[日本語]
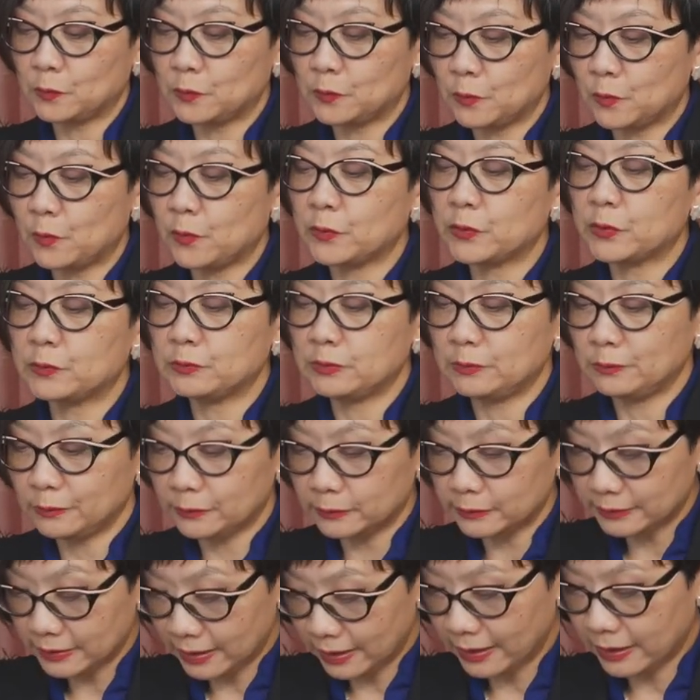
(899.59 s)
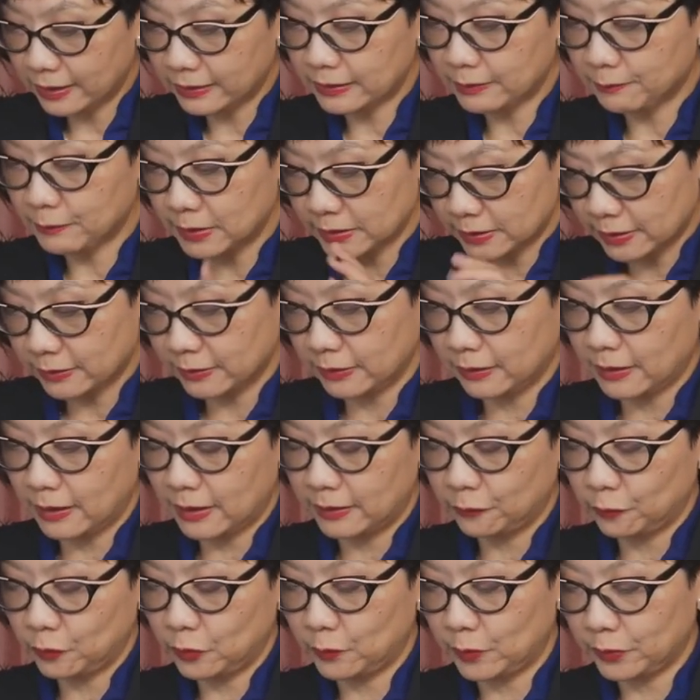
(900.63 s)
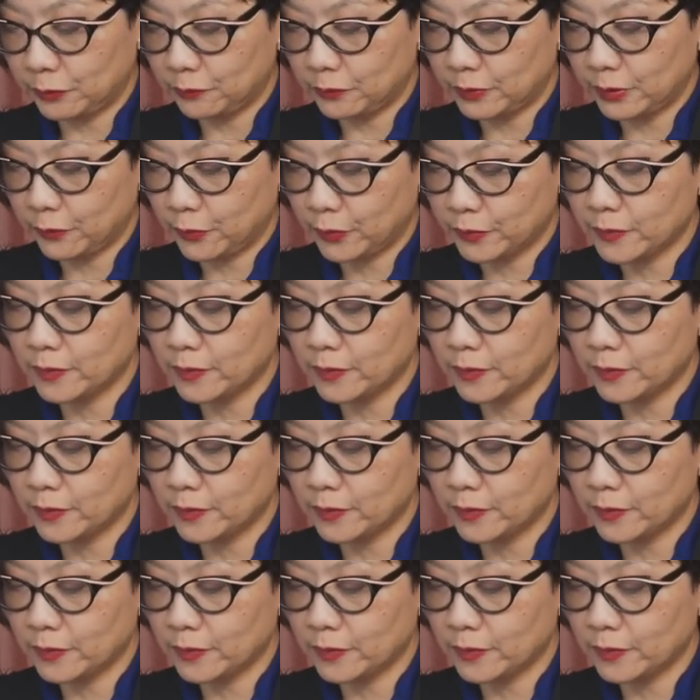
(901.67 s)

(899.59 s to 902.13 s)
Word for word: そこの部分でうん、でまさにあの今言ってくだ